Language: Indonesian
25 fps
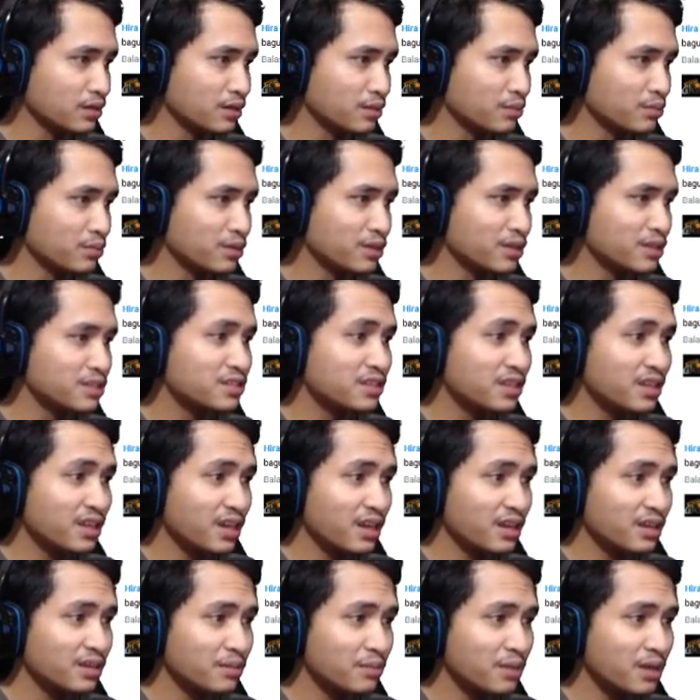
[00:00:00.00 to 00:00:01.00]
lebih risih
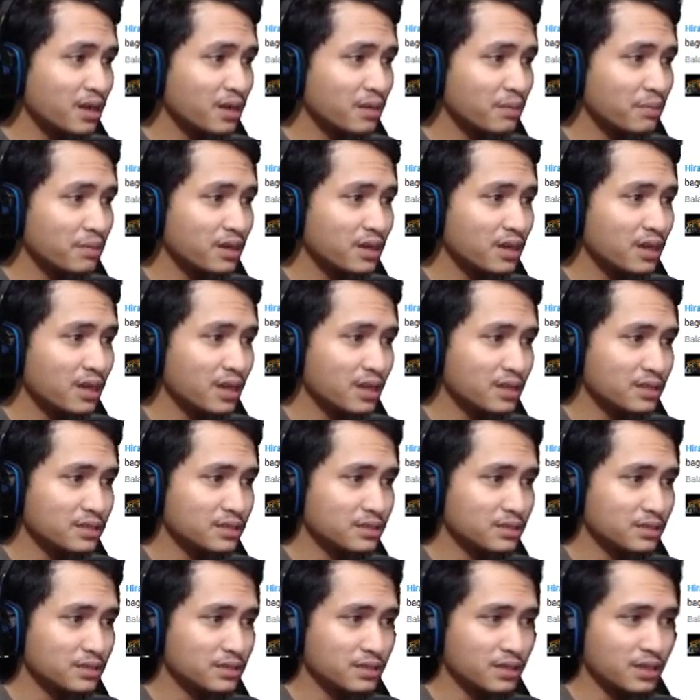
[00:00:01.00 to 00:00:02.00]
lagi makan
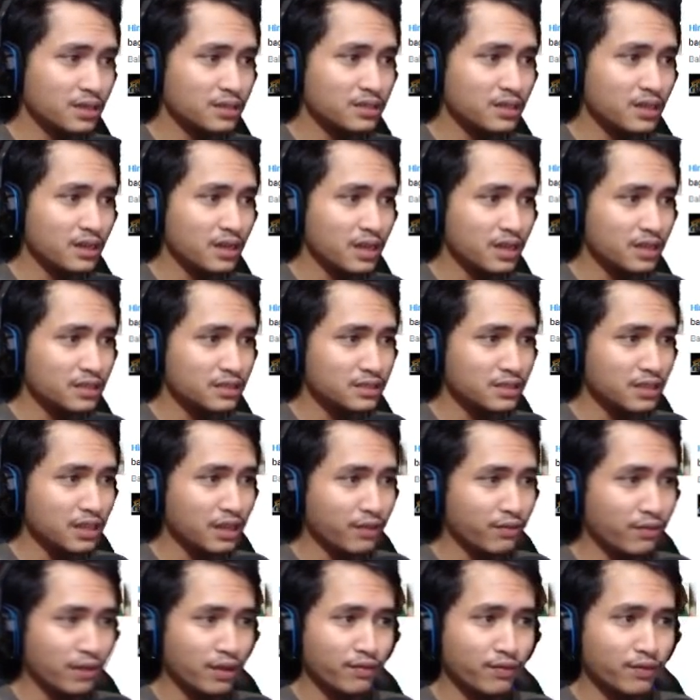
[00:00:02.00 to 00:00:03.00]
pedas ya jelas
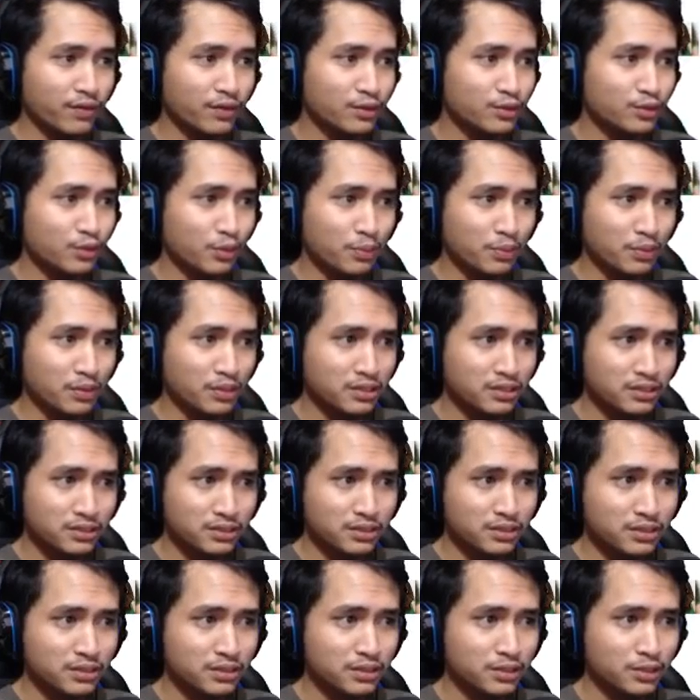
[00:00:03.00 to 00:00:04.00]
level level
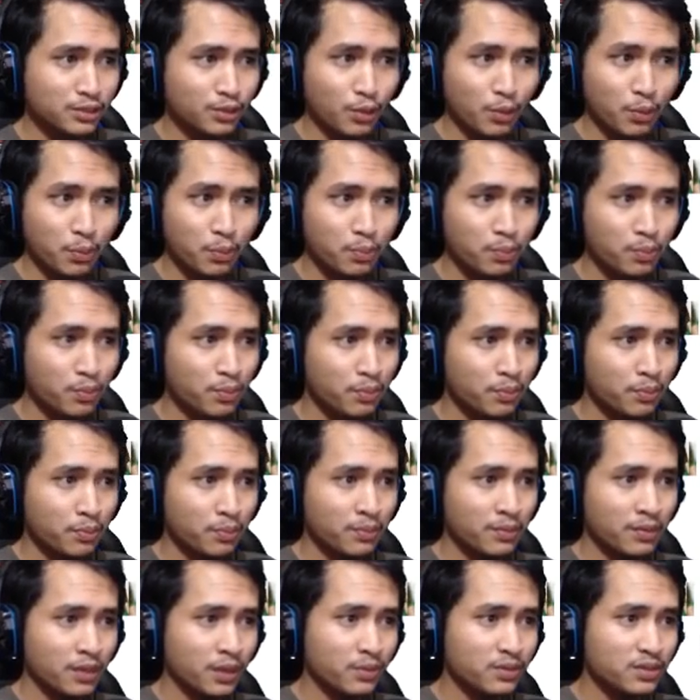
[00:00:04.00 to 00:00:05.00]
stopis stop
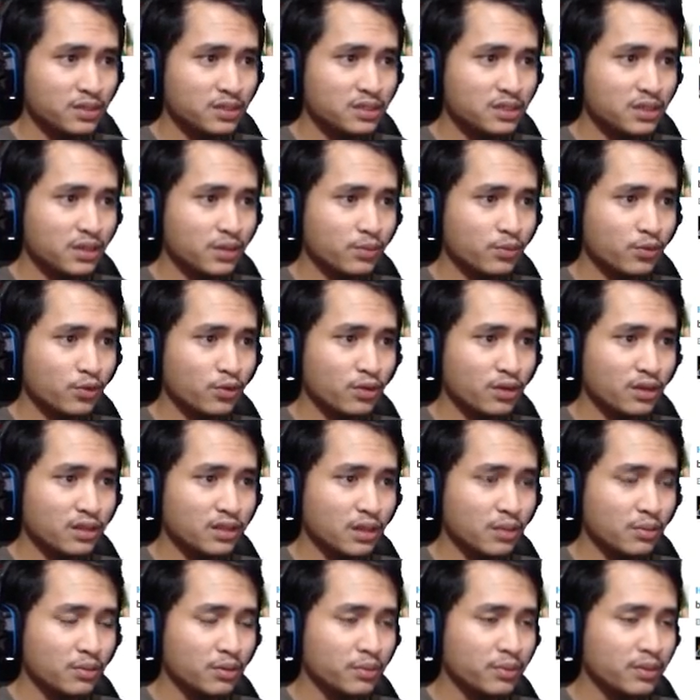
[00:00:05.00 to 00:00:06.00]
habis ini saya mau klik
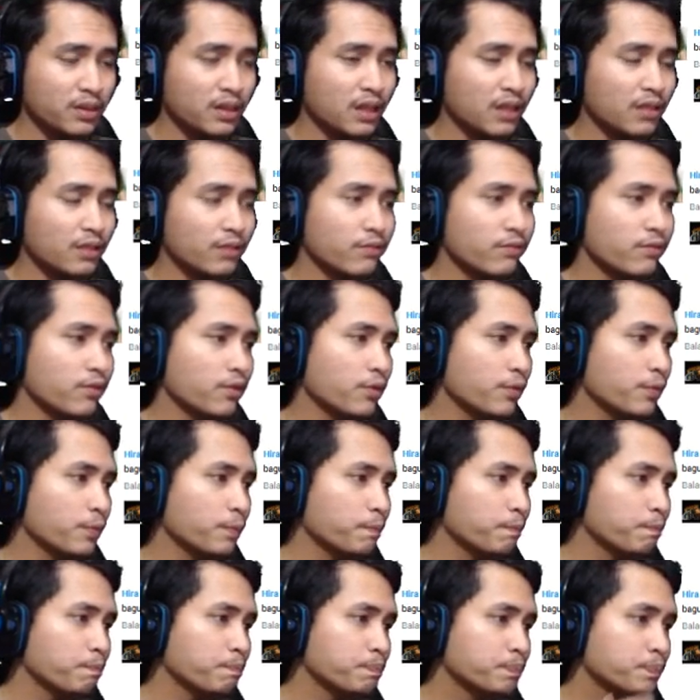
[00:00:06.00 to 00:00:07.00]
tak berniat lihat
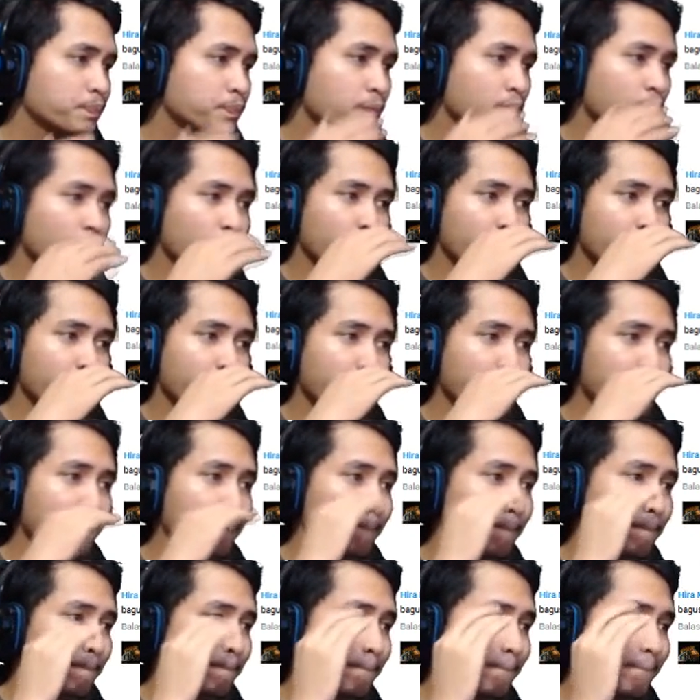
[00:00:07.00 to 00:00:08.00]
oke
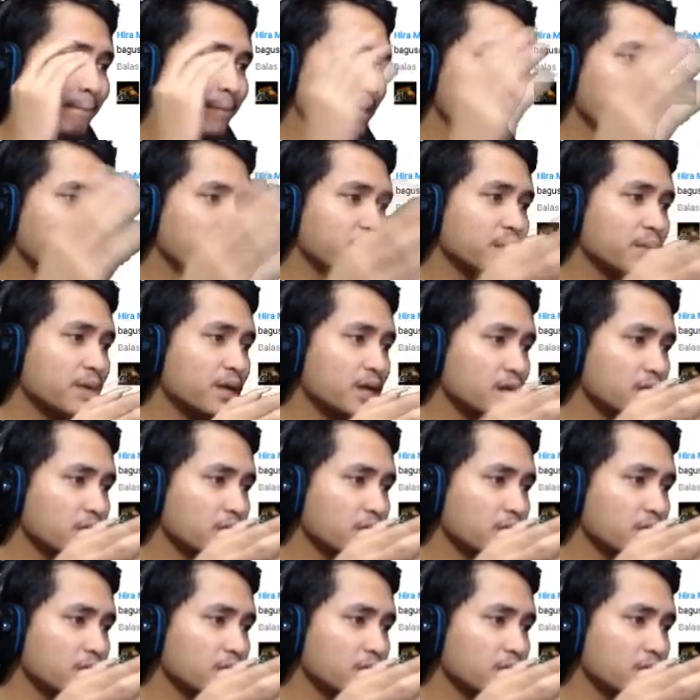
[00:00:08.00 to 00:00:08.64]
yang pertama